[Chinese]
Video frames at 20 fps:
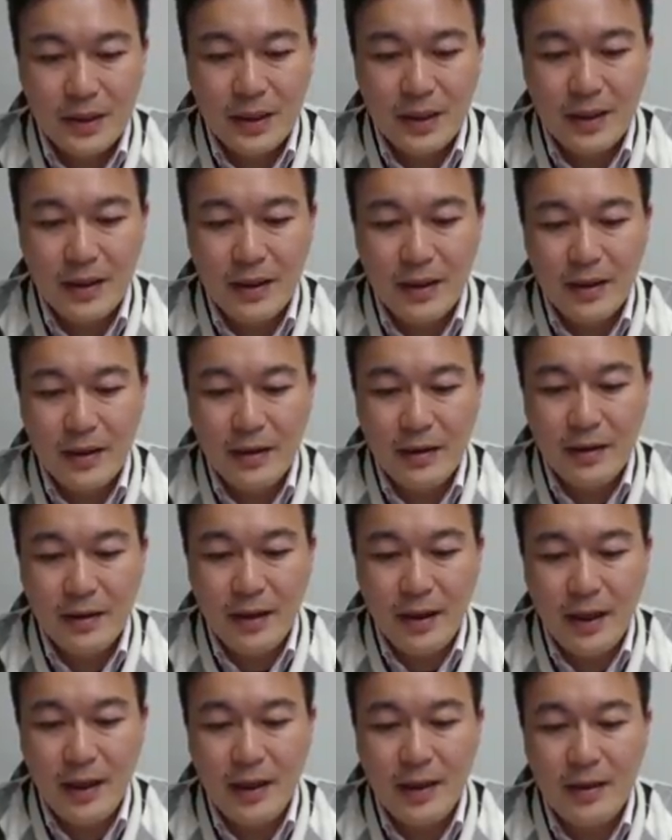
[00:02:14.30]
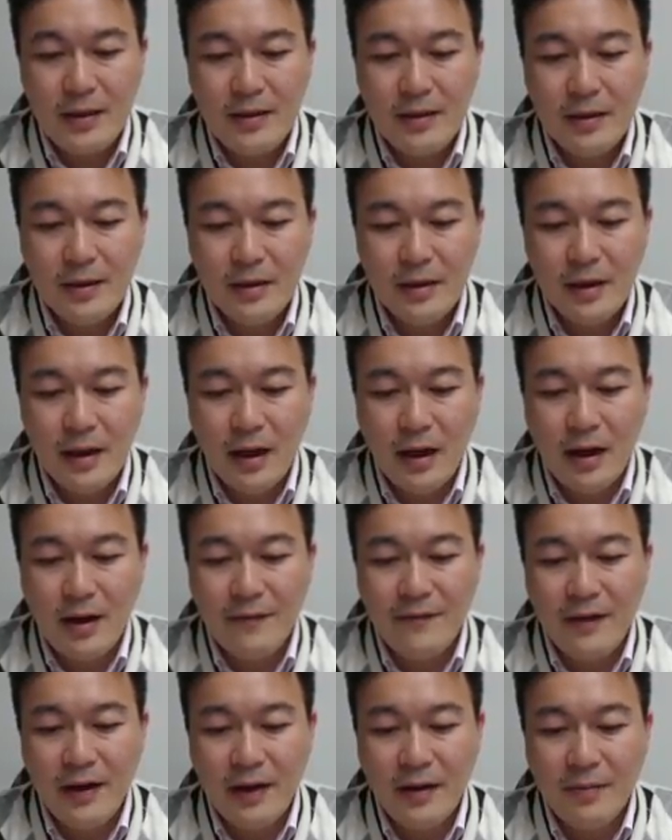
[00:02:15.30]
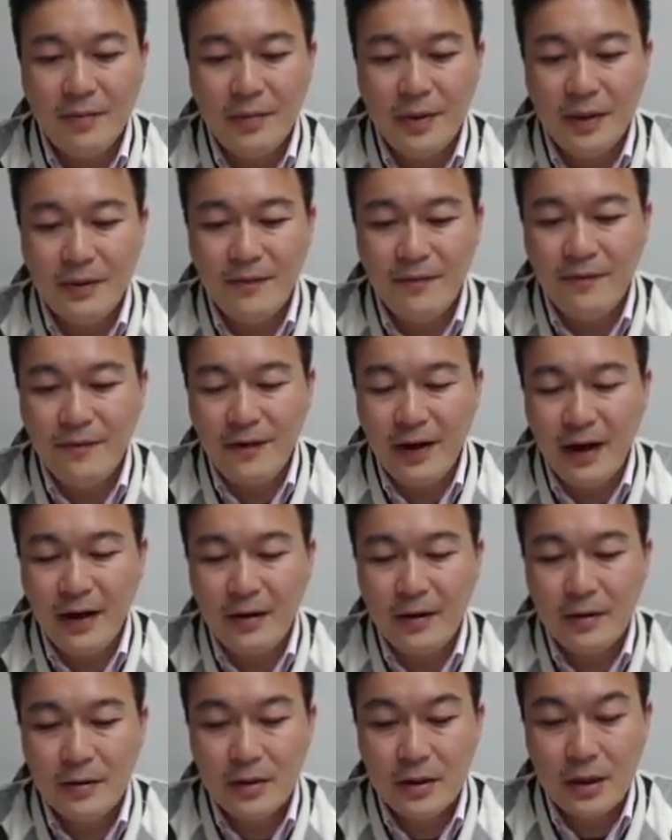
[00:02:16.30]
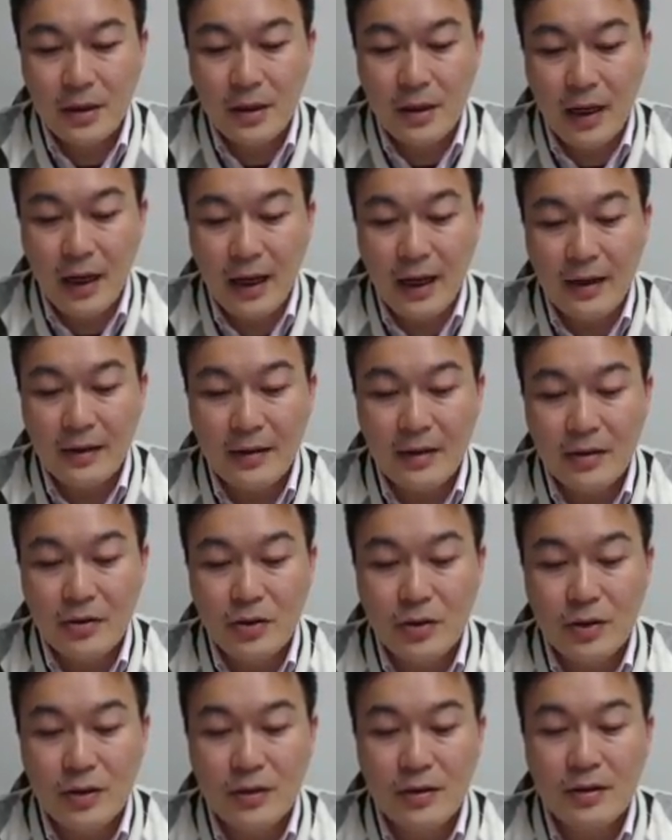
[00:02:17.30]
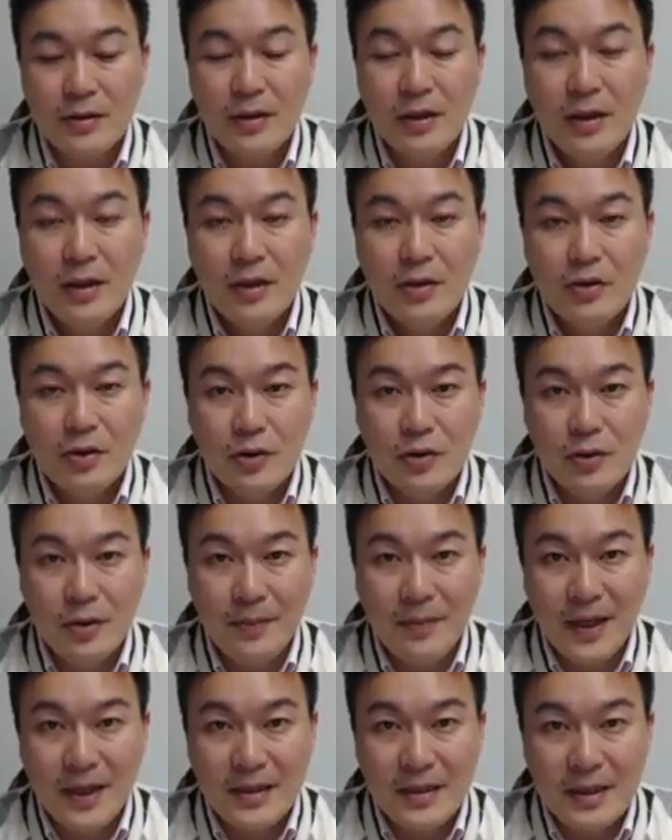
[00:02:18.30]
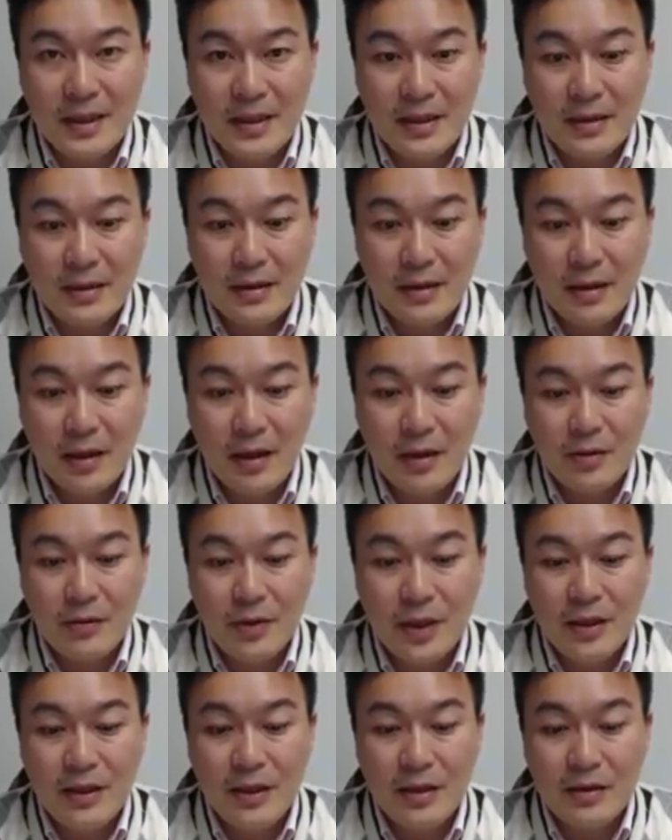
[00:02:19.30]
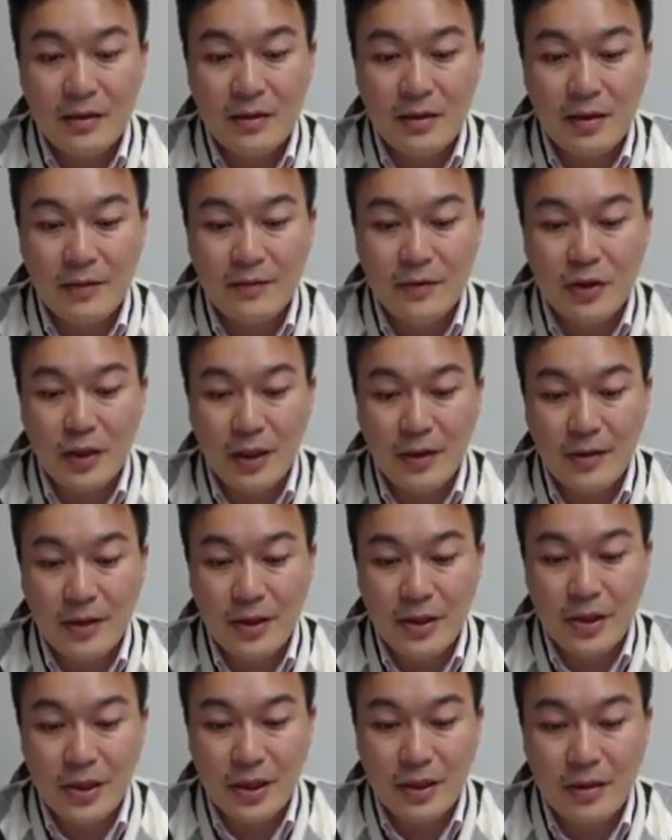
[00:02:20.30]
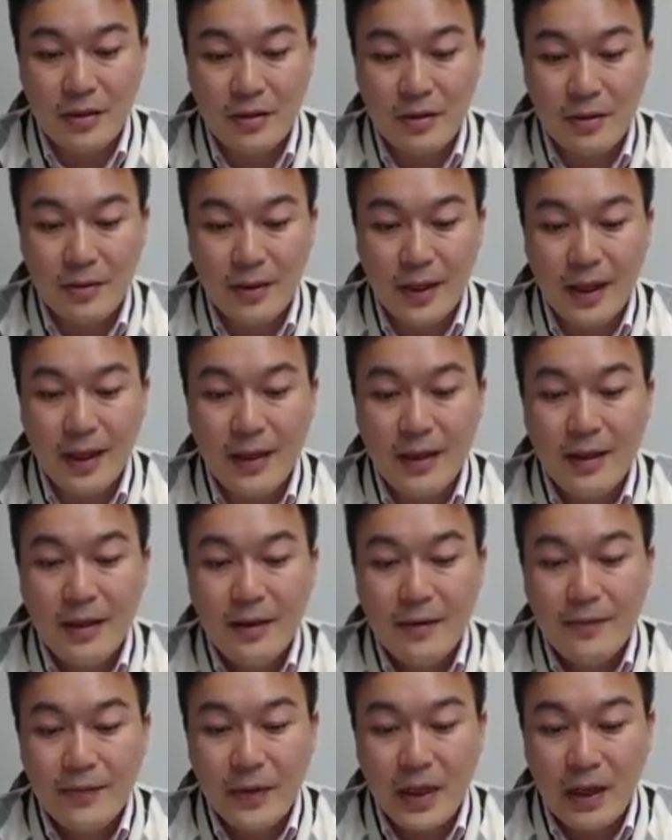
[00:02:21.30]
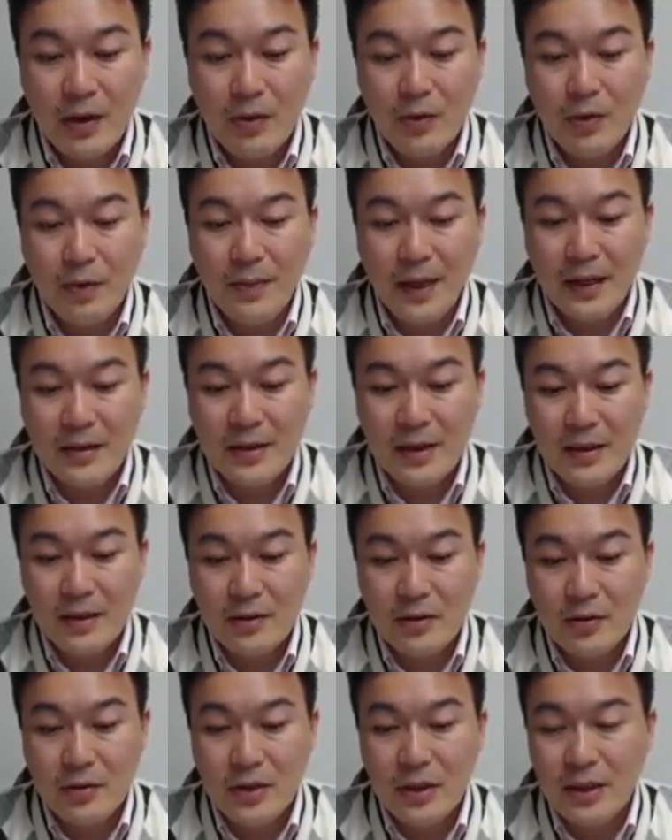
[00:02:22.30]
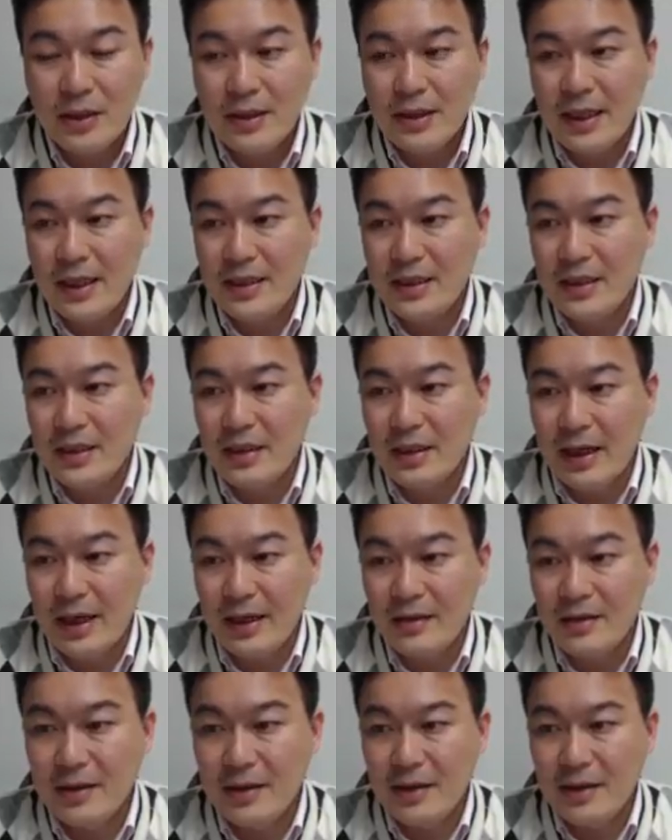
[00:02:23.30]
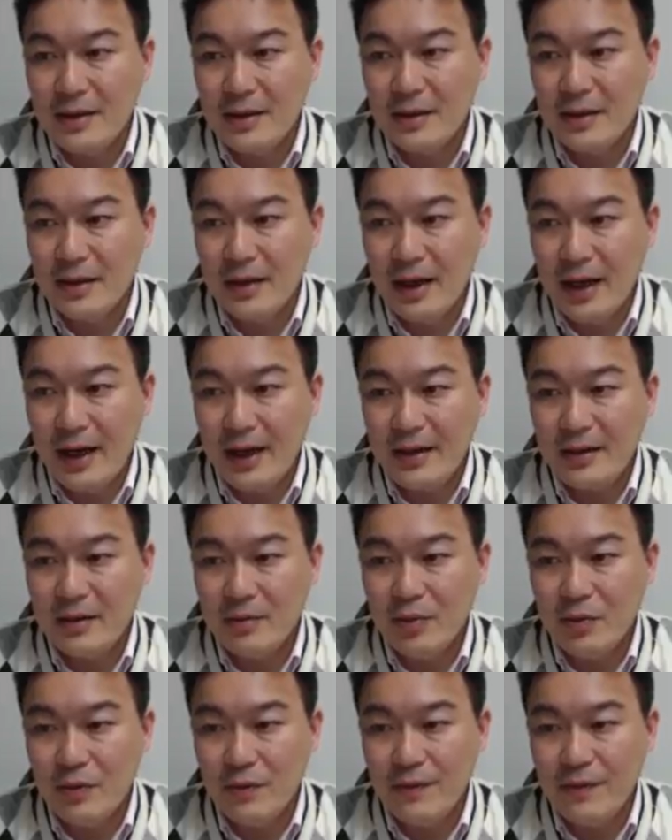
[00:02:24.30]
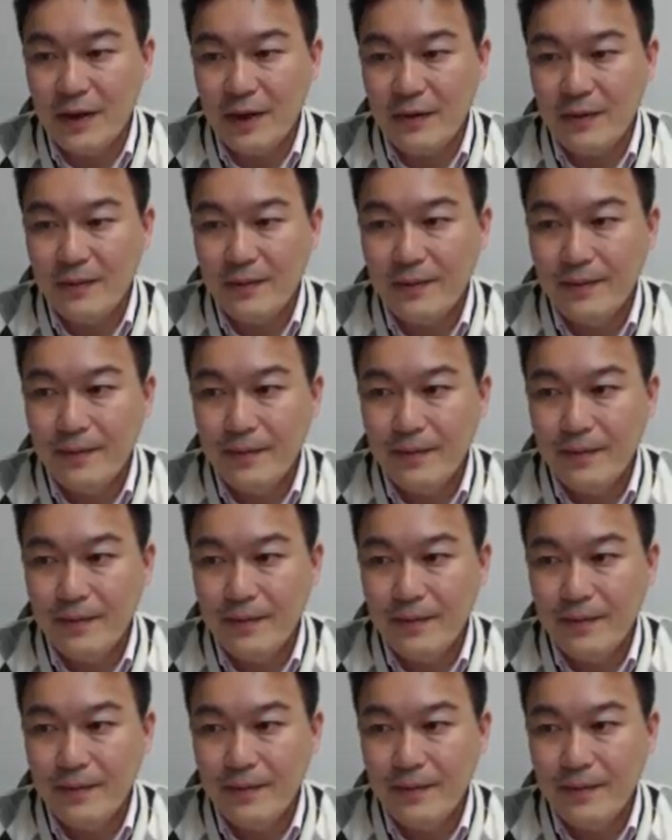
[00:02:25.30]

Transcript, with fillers: 这个 a 阿尔法平方，这个 r 呢就是。旋转半径，好，radius of gyration，对不对？然后我把这个东西带进来这一个 I 的部分，